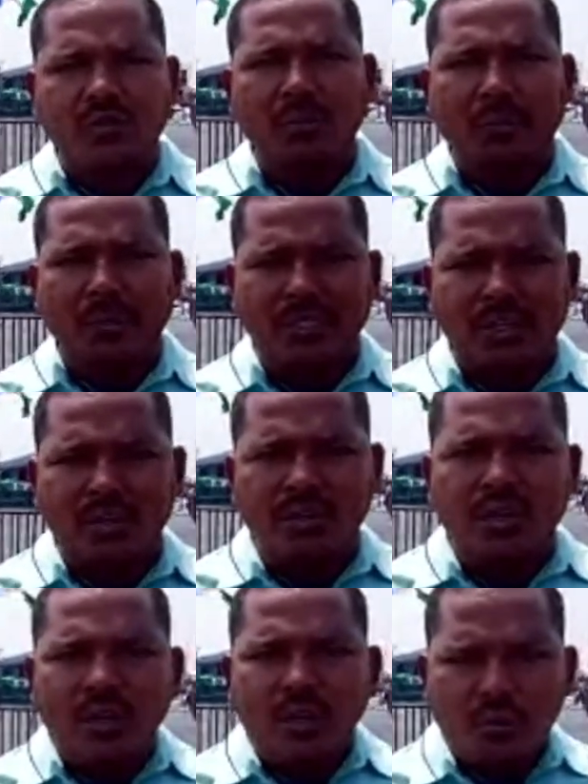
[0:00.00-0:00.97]
ఎల్ఈడీలు
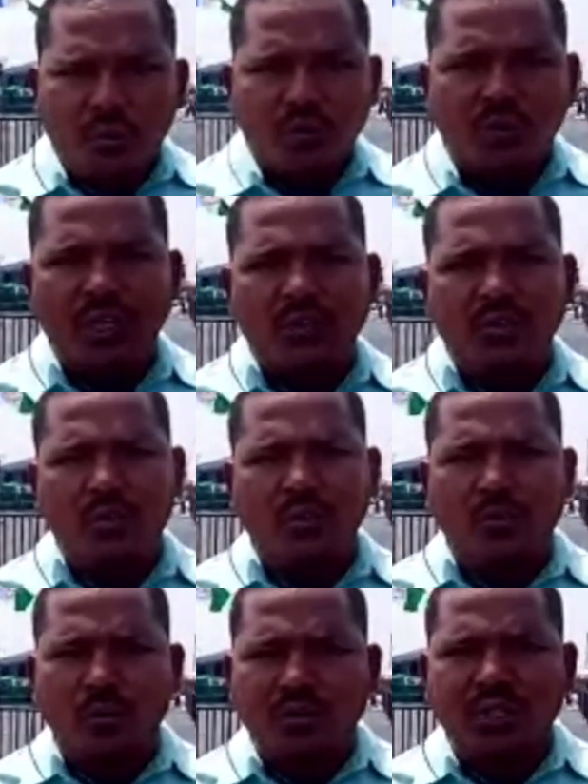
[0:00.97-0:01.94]
కావచ్చు ప్రజలు
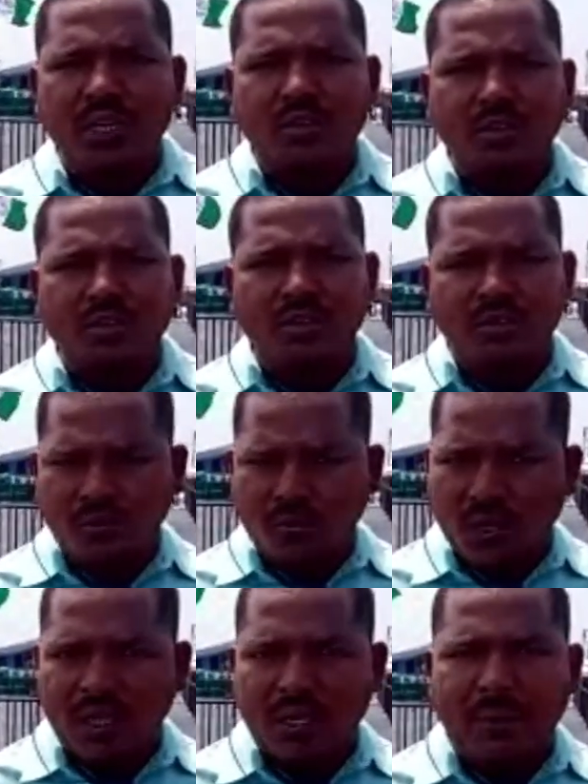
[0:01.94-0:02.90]
కూర్చుండేందుకు
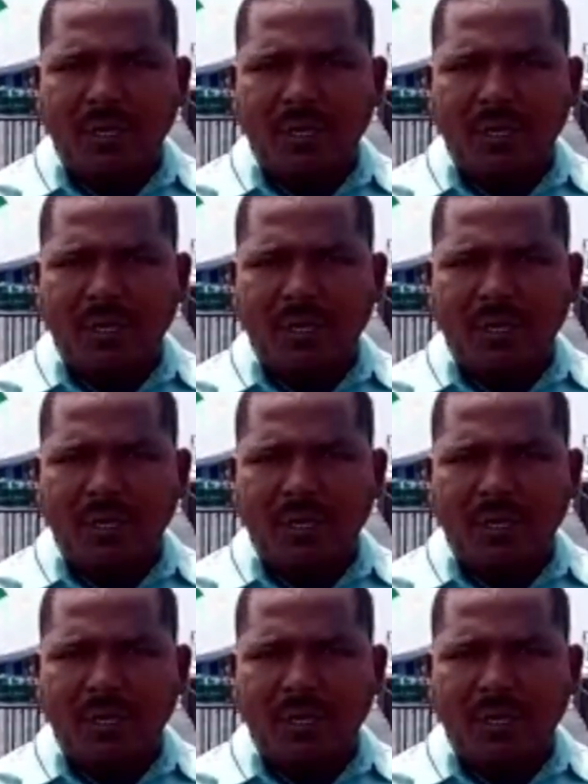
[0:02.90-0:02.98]
కుర్చీలను